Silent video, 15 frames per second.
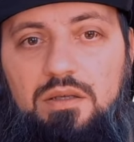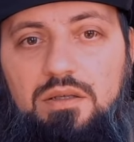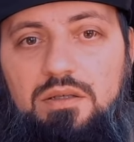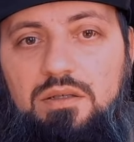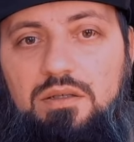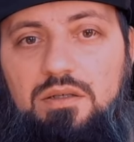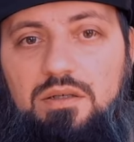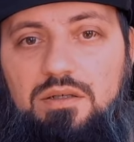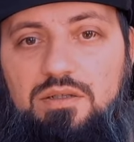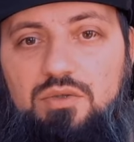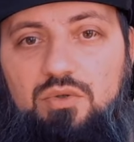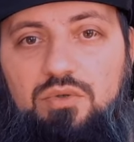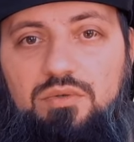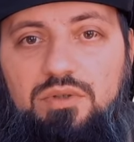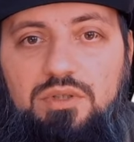И
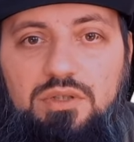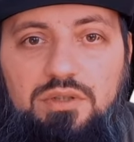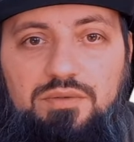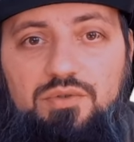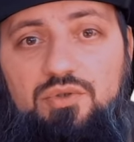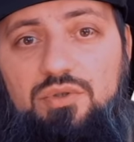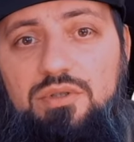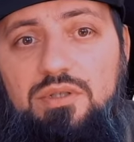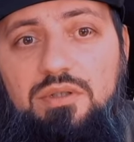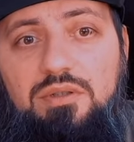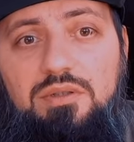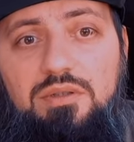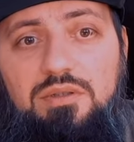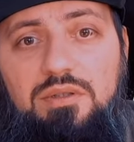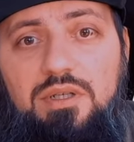основано это все
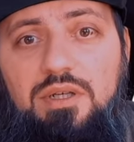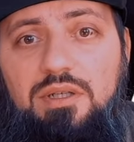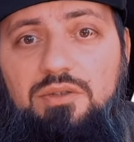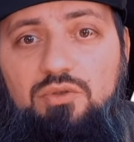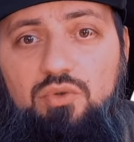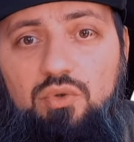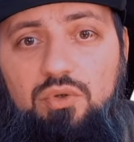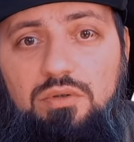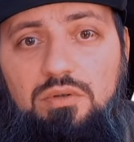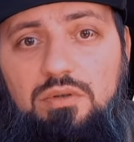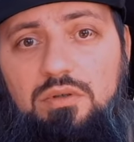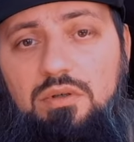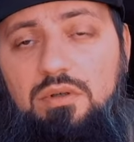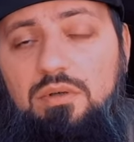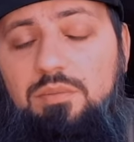дело на тон
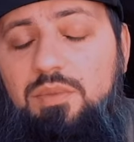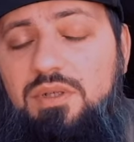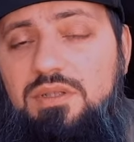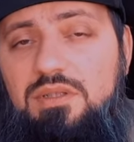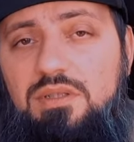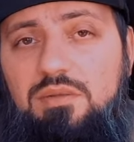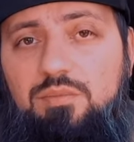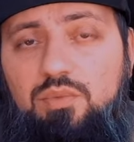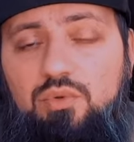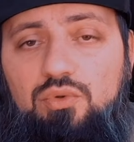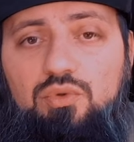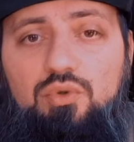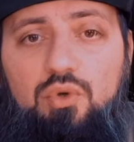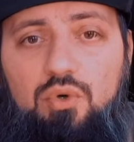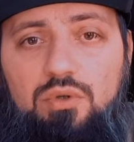э, по
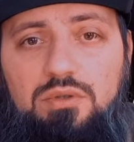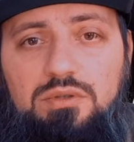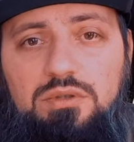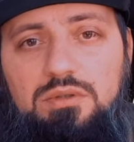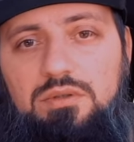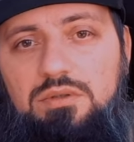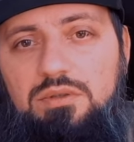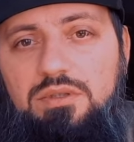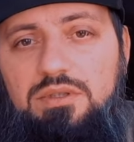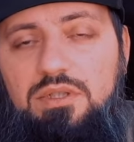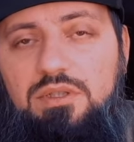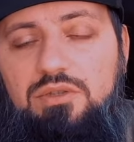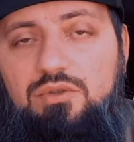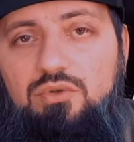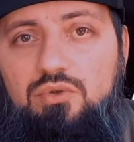типу DOCS.
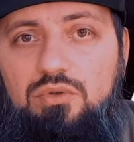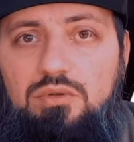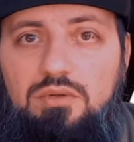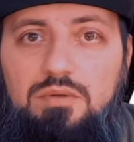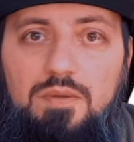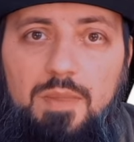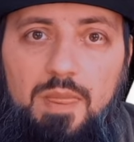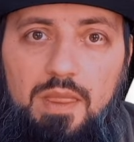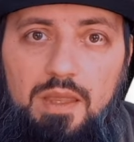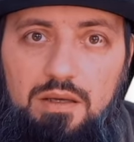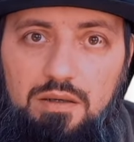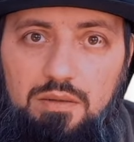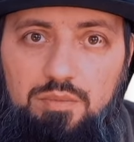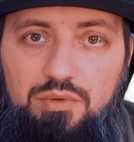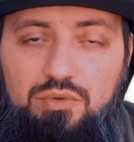Если кто
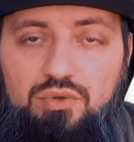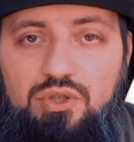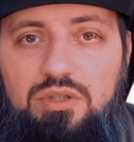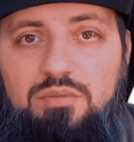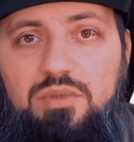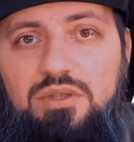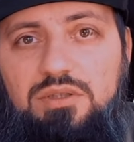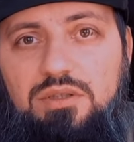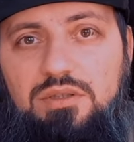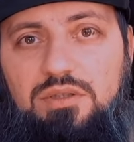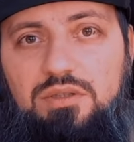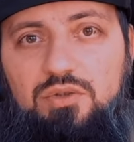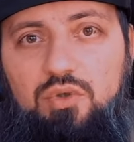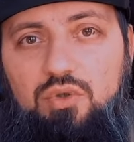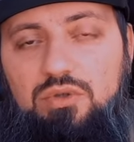э, получал
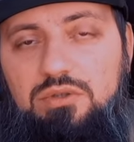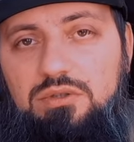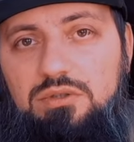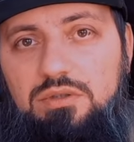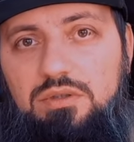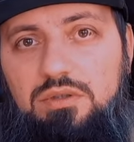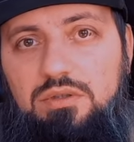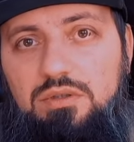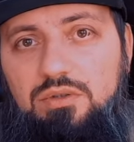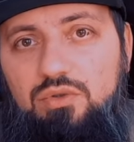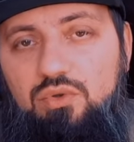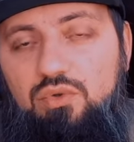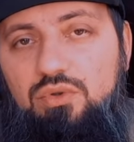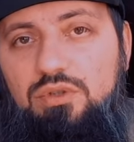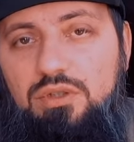монеты DOCS,
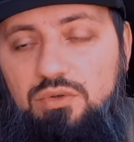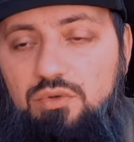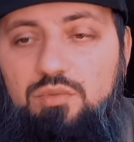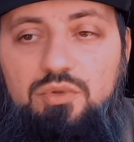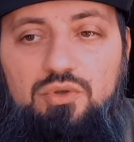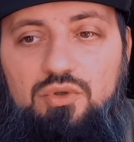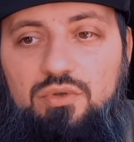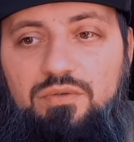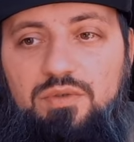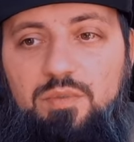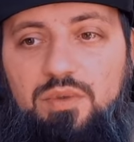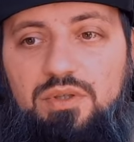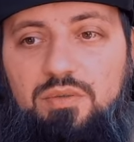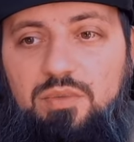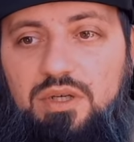то я думаю, что вы
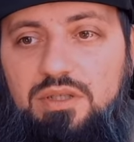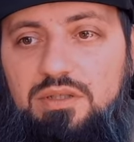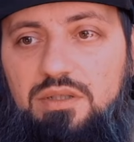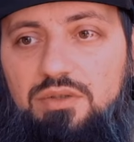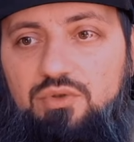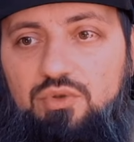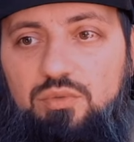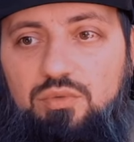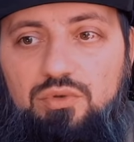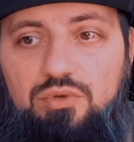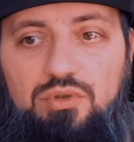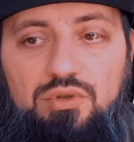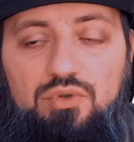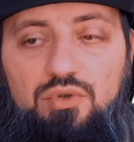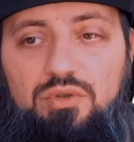понимаете, о чем
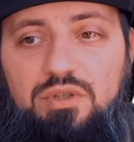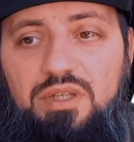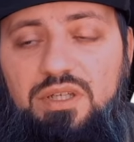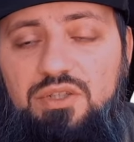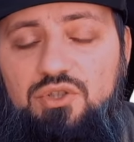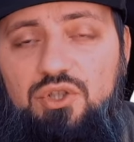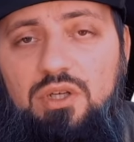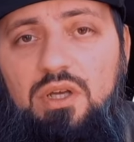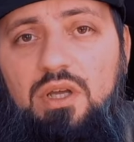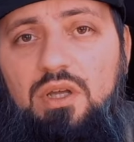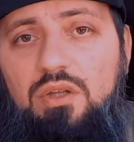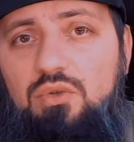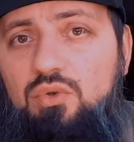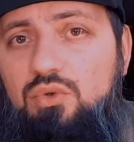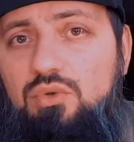тут идет речь.
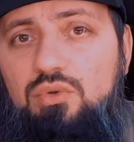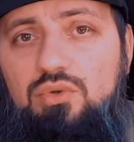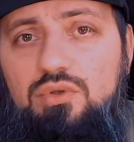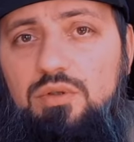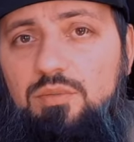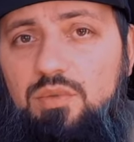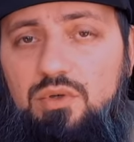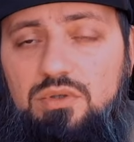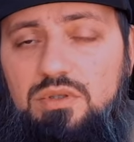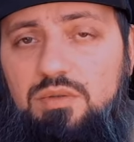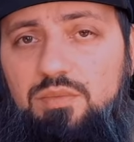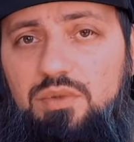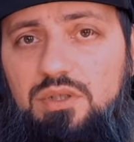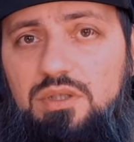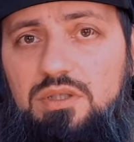Тут нужно просто
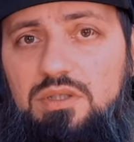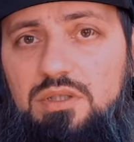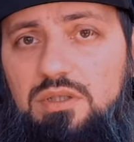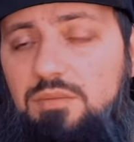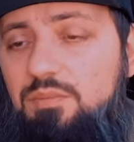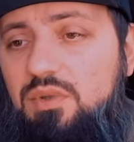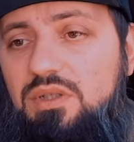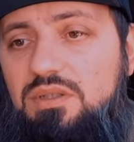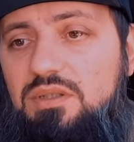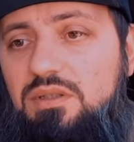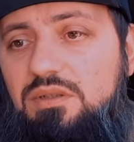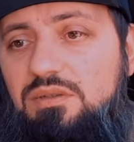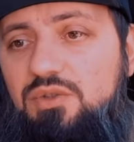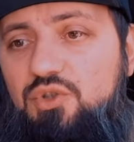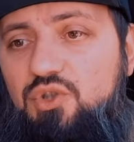перейти по
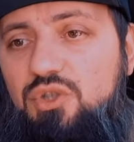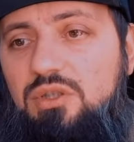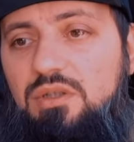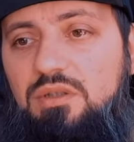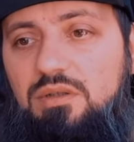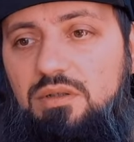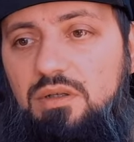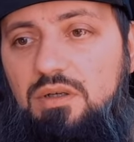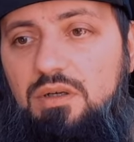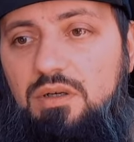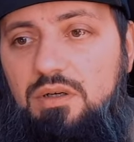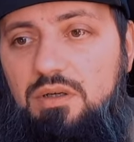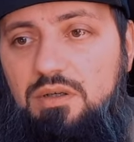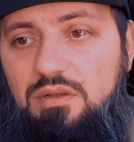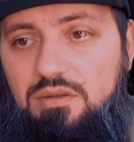ссылочке,
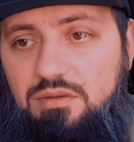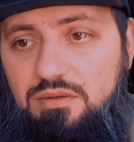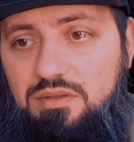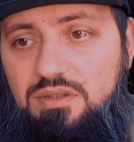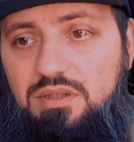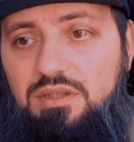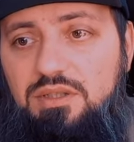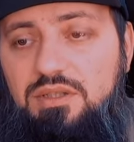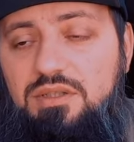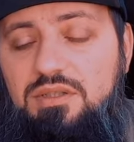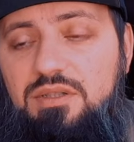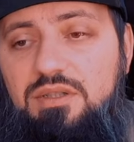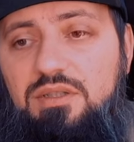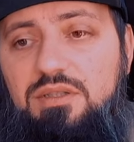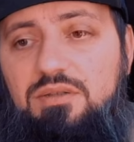а,
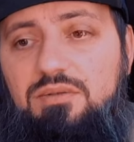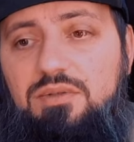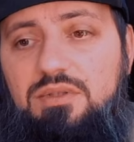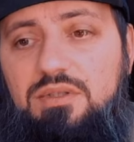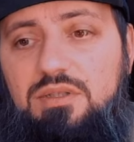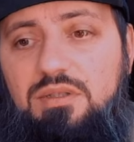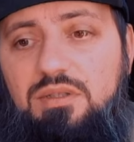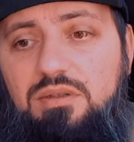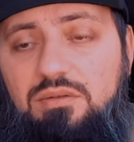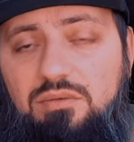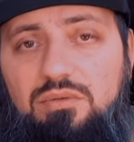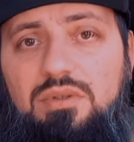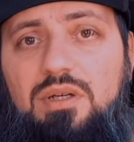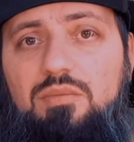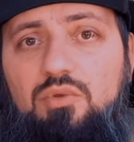зарегистрироваться,
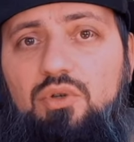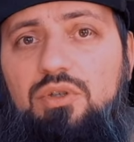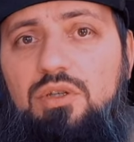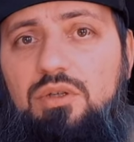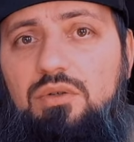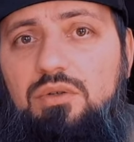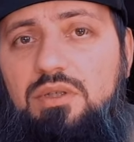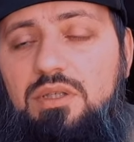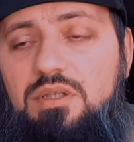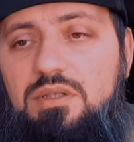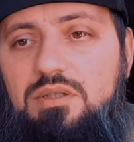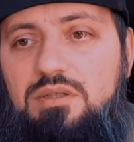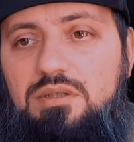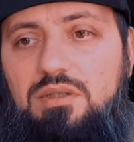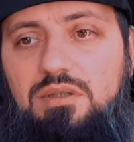ну там окей, окей,
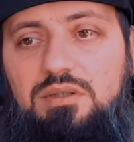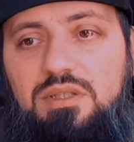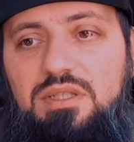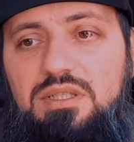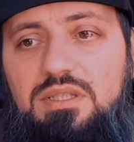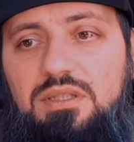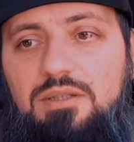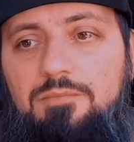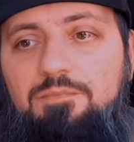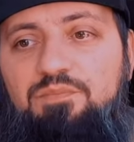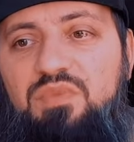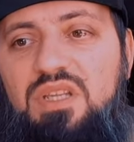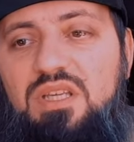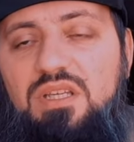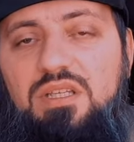согласен.
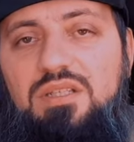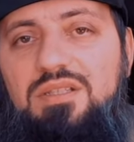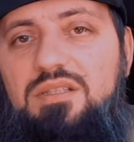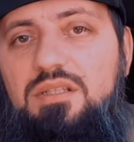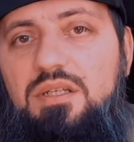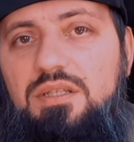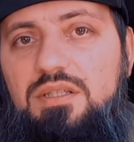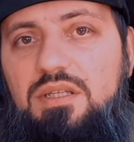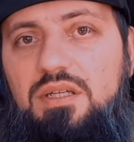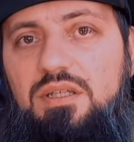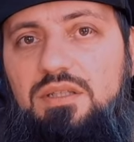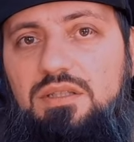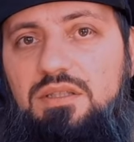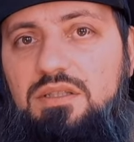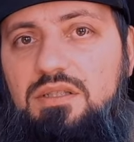И исходя
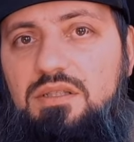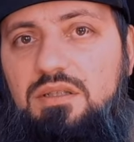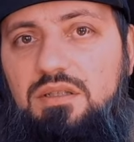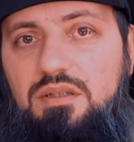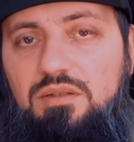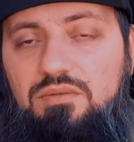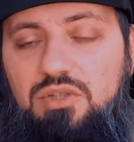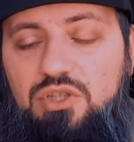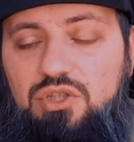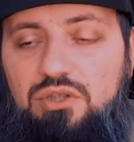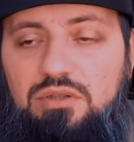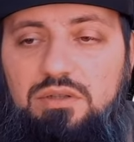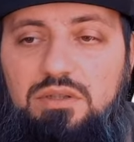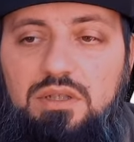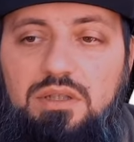из а,
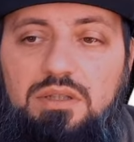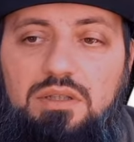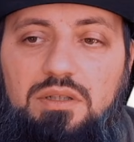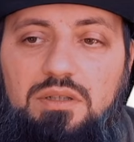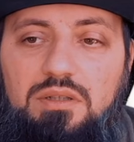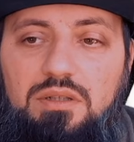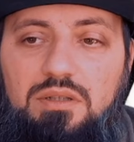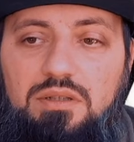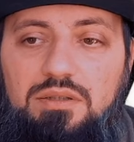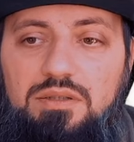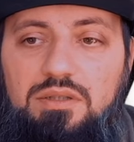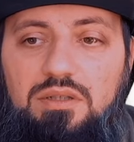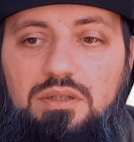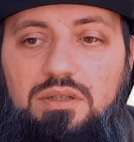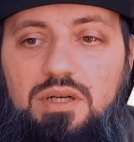ваших данных а,
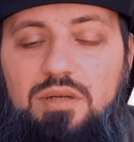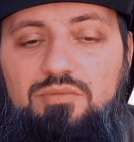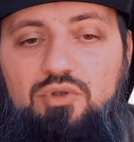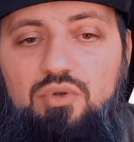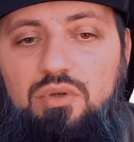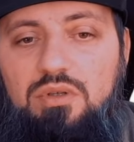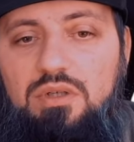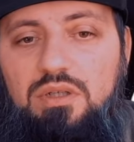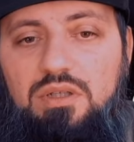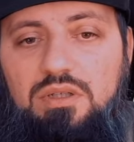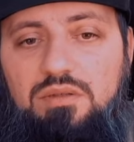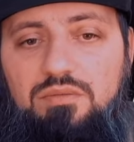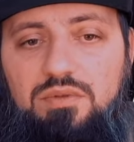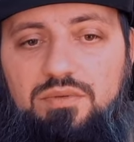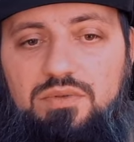Telegram, сколько
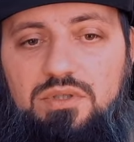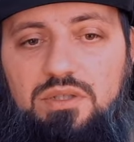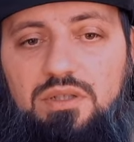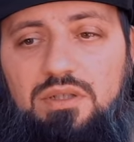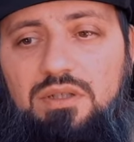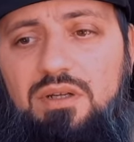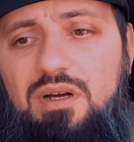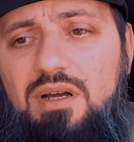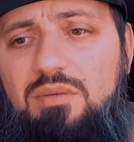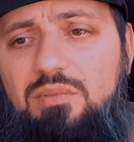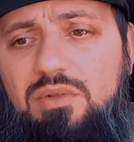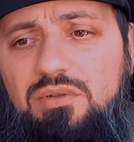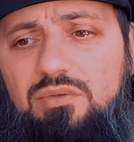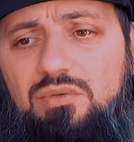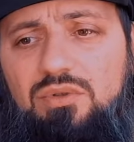лет вы в
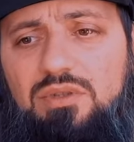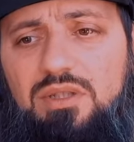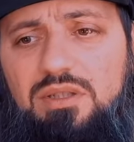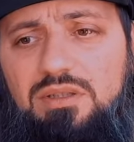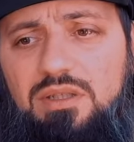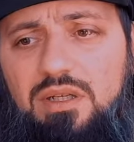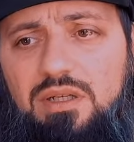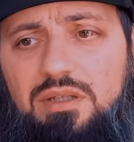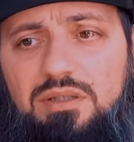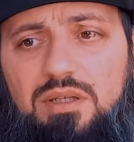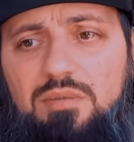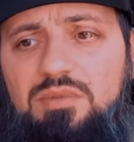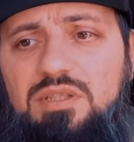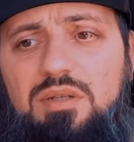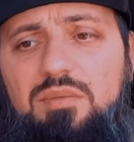Telegram, ну и так далее,
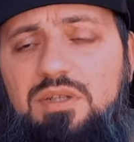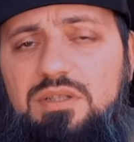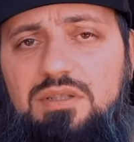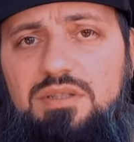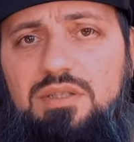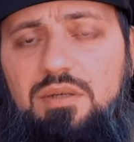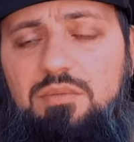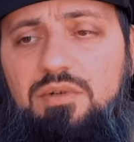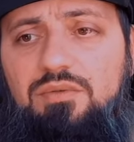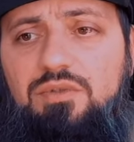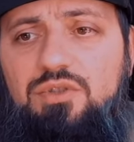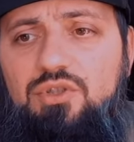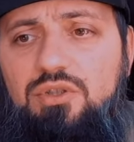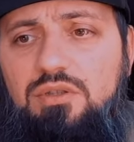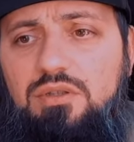там сама система
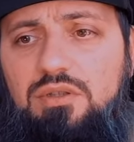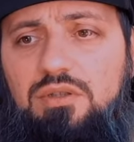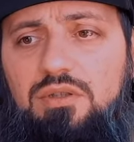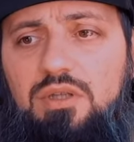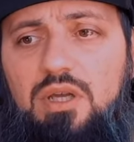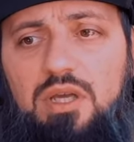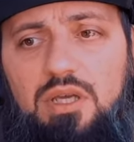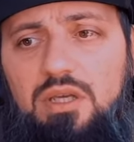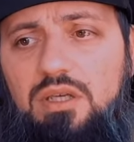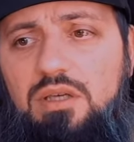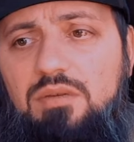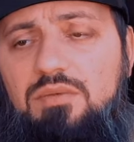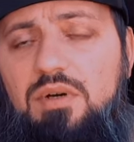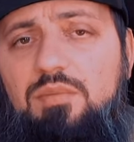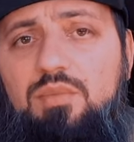вычитает
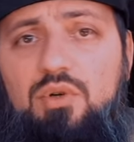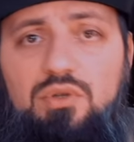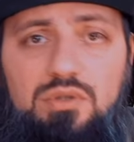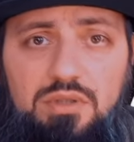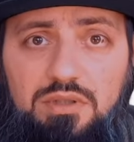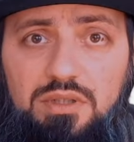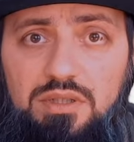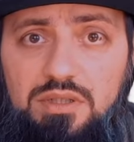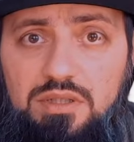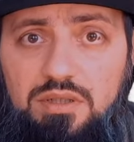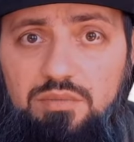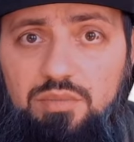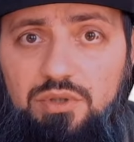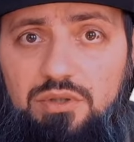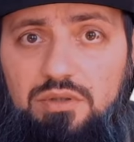и вам просто
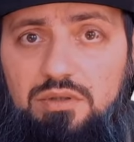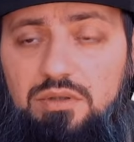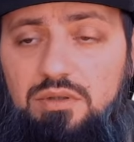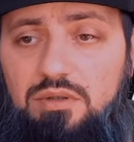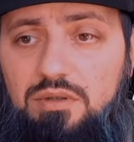насыпет